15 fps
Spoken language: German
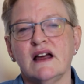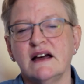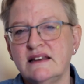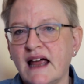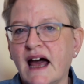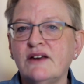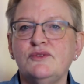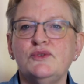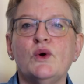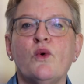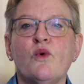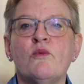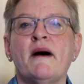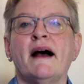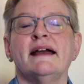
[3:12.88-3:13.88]
Nein, für
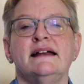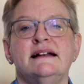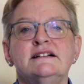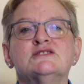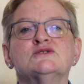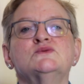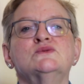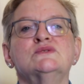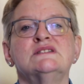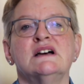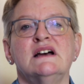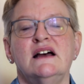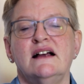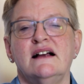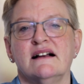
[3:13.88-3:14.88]
Oma Hiltrud
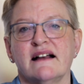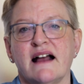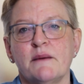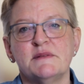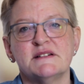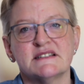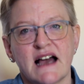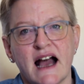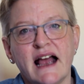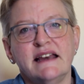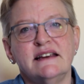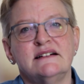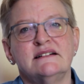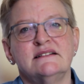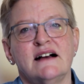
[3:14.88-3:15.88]
gab es
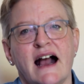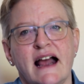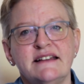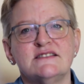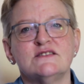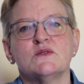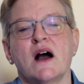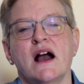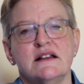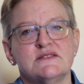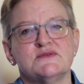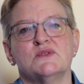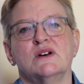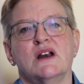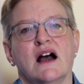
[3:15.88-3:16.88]
keine 1 zu
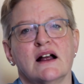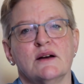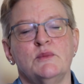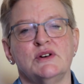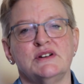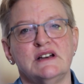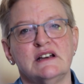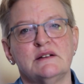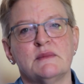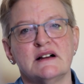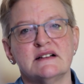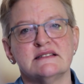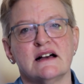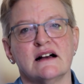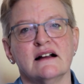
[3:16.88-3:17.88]
1 Vorlage, möchte ich
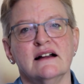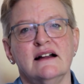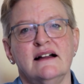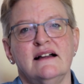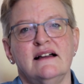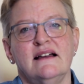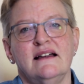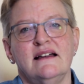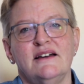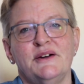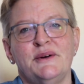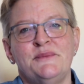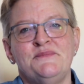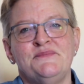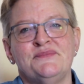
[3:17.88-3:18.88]
mal sagen.
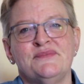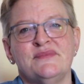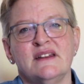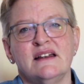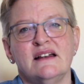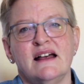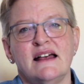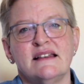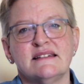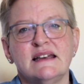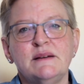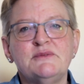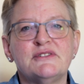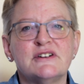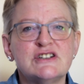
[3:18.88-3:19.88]
Ähm, es
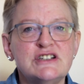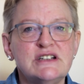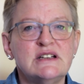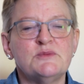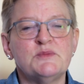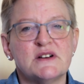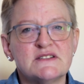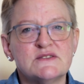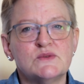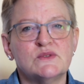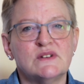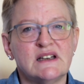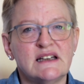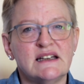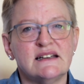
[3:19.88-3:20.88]
gibt verschiedene
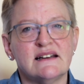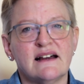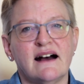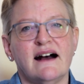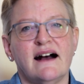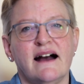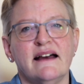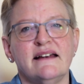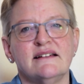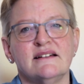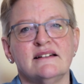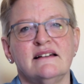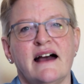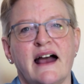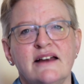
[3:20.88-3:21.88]
Personen, die da
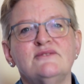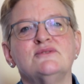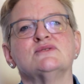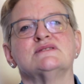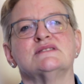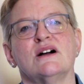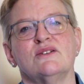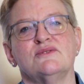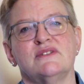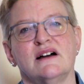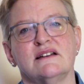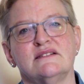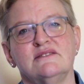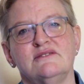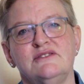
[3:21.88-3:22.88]
einen Einfluss drauf
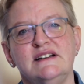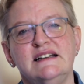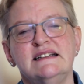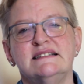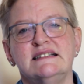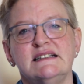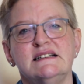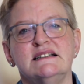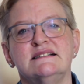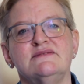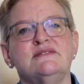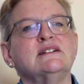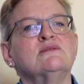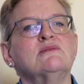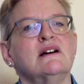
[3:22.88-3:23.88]
hatten, wie sich diese
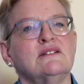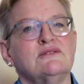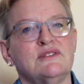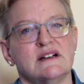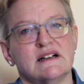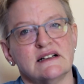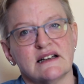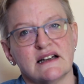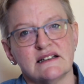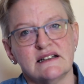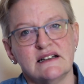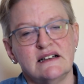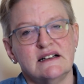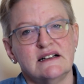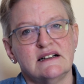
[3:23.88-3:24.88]
Figur entwickelt hat.
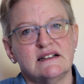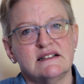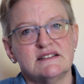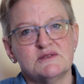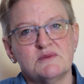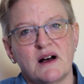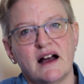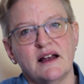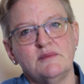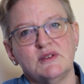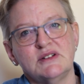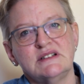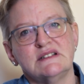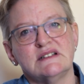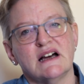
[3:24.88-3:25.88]
Zum einen
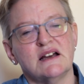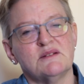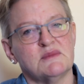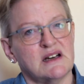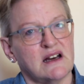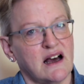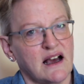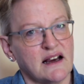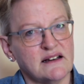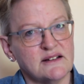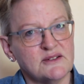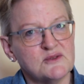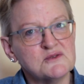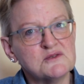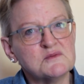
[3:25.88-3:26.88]
möchte ich da an meine
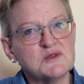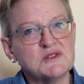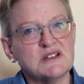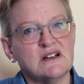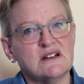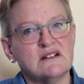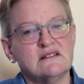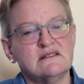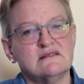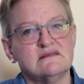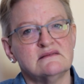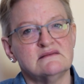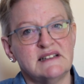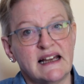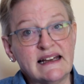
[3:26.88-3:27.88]
eigene Großmutter
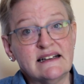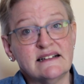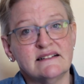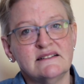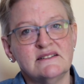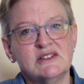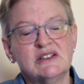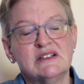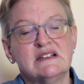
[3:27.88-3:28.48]
denken,